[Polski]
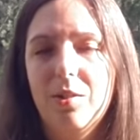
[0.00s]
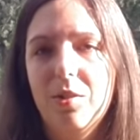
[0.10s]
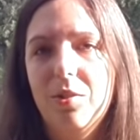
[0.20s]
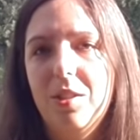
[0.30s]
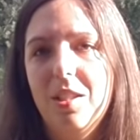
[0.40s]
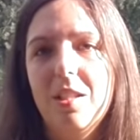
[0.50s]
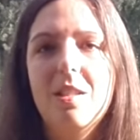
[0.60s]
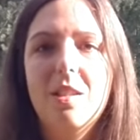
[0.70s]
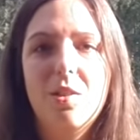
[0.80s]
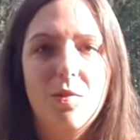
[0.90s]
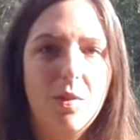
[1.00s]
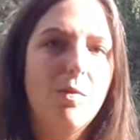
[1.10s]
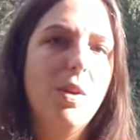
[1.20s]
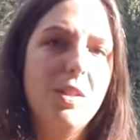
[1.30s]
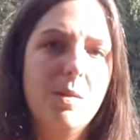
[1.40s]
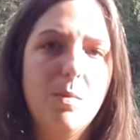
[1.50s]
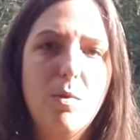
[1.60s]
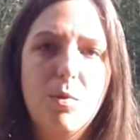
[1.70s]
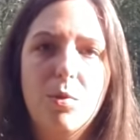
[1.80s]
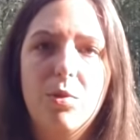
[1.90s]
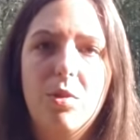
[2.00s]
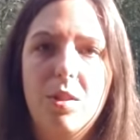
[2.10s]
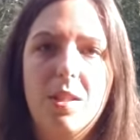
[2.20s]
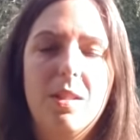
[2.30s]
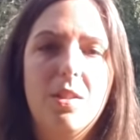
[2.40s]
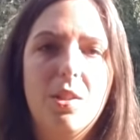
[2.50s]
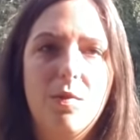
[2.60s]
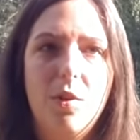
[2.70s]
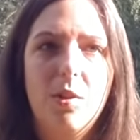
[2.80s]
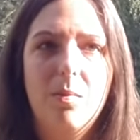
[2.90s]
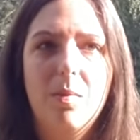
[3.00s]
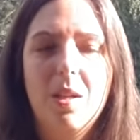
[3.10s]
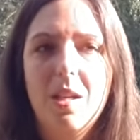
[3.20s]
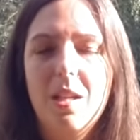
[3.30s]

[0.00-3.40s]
To ty jesteś swoim własnym guru, to ty jesteś swoim